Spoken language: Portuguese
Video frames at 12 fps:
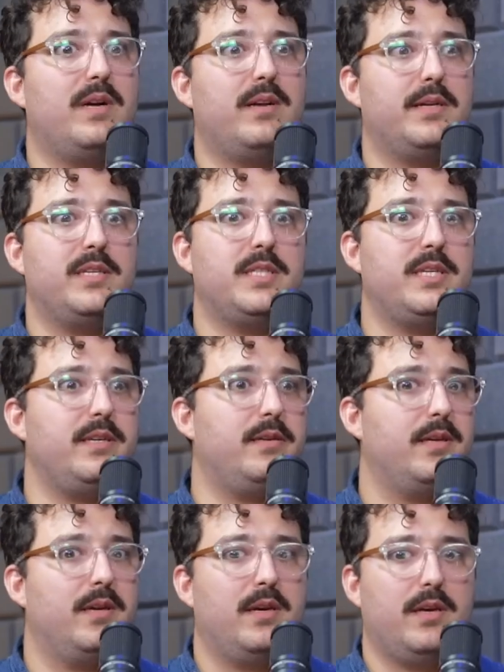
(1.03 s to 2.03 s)

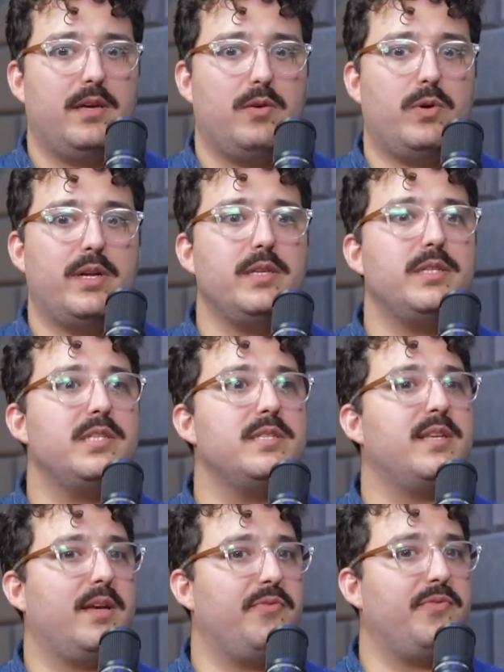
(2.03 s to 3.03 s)
grande, o grande
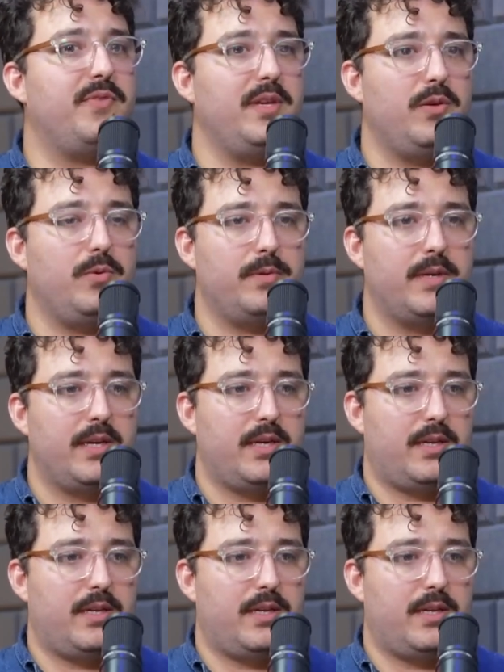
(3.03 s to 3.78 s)
desafio.